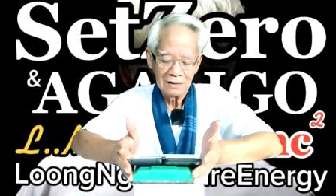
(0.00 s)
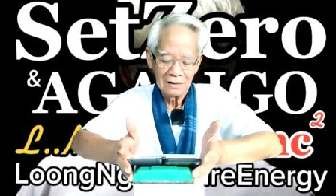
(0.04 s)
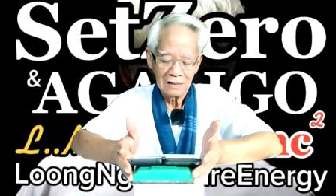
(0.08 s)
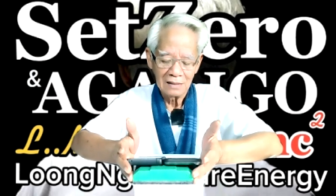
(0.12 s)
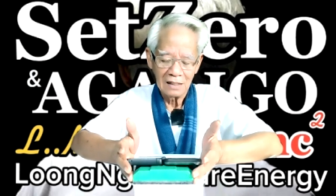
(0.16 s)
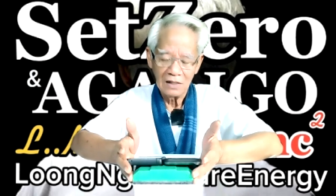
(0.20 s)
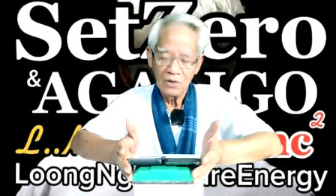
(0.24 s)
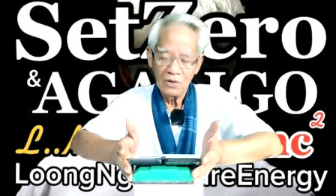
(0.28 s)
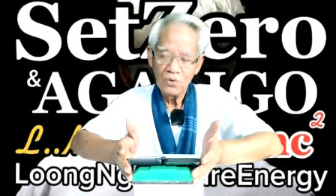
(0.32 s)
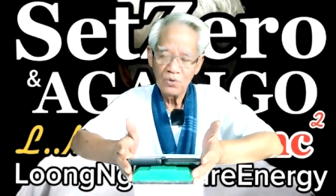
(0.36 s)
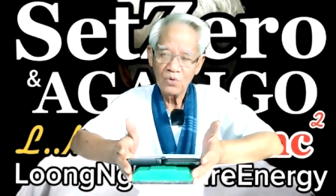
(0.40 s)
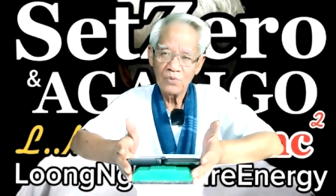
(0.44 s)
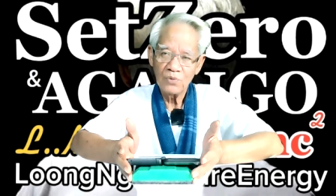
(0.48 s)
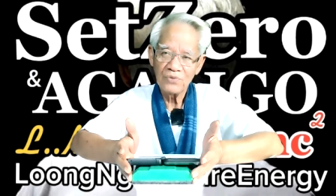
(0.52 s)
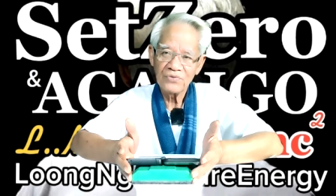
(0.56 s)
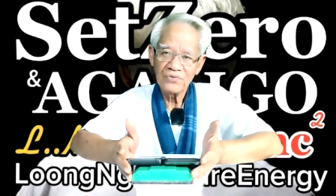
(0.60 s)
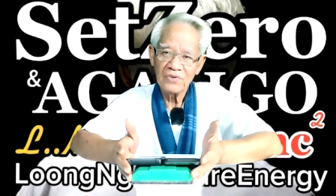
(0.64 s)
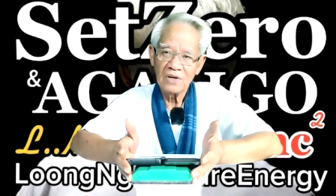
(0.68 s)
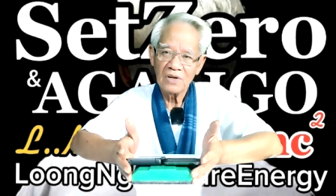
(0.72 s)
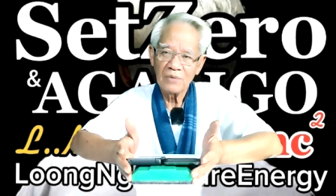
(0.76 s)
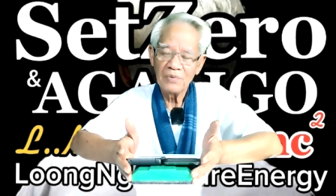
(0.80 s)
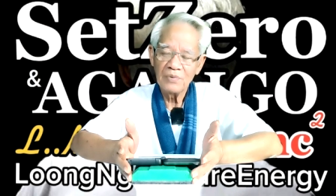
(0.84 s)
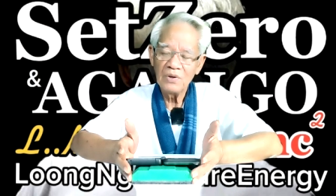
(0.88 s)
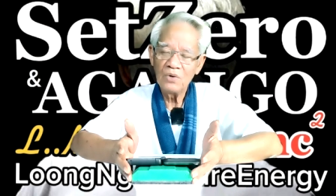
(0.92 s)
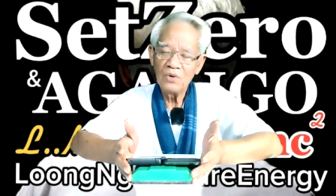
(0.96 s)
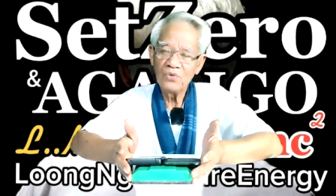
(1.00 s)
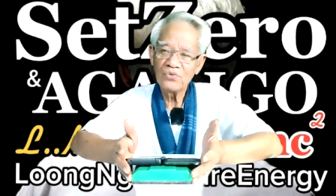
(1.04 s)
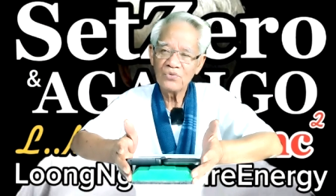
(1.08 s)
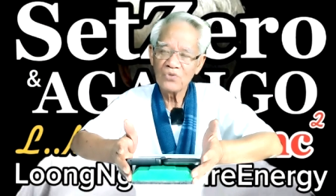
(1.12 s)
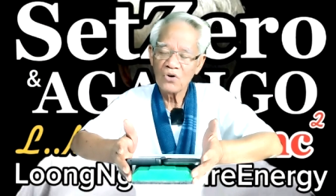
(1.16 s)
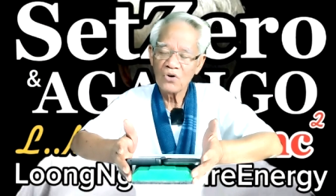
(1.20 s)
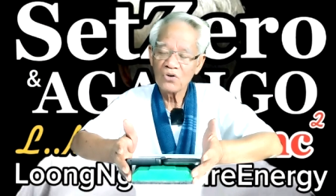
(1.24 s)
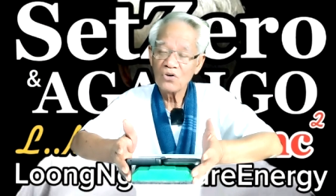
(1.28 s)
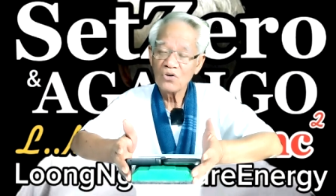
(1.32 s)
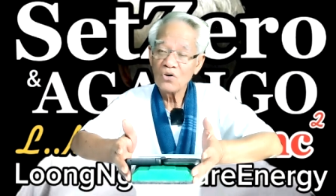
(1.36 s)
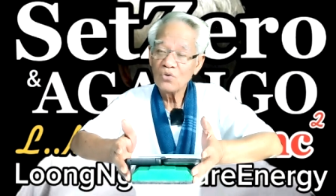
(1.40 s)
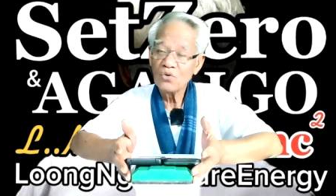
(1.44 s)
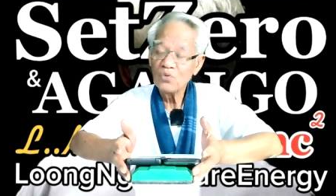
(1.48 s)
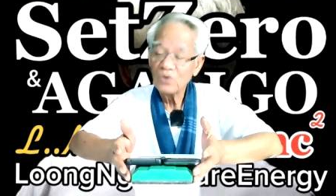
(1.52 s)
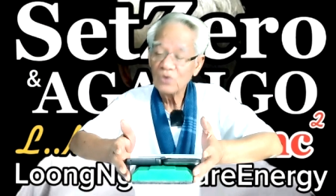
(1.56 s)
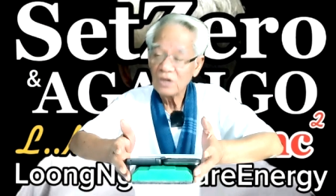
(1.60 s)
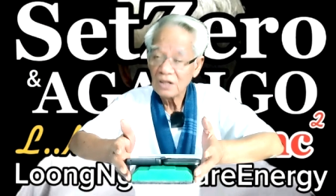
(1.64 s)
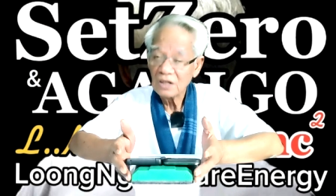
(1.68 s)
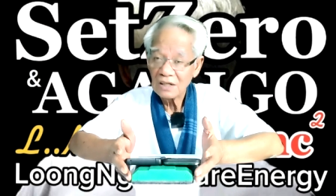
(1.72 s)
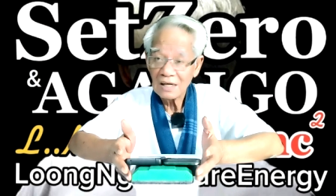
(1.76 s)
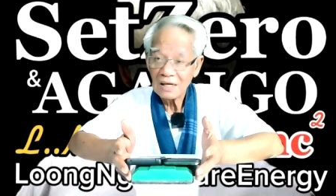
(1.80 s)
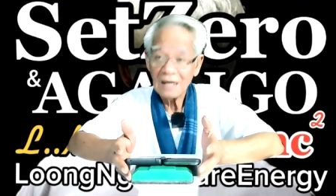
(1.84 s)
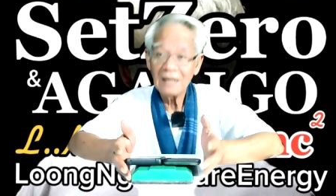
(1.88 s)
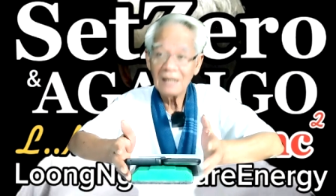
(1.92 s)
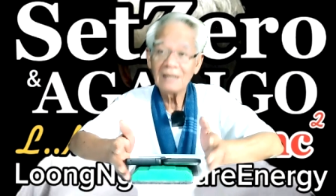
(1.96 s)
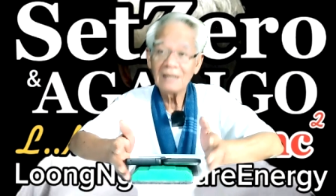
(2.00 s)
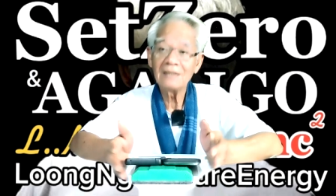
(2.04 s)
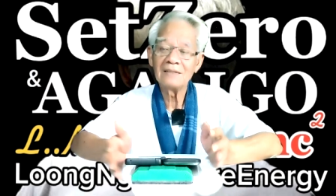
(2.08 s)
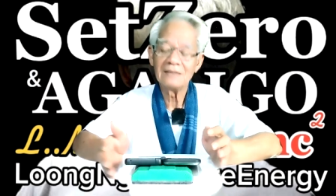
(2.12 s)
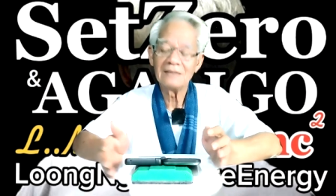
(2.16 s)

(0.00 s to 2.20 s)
แต่ในรูปลักษณะพี่รู้สองน้องรู้หนึ่งนะ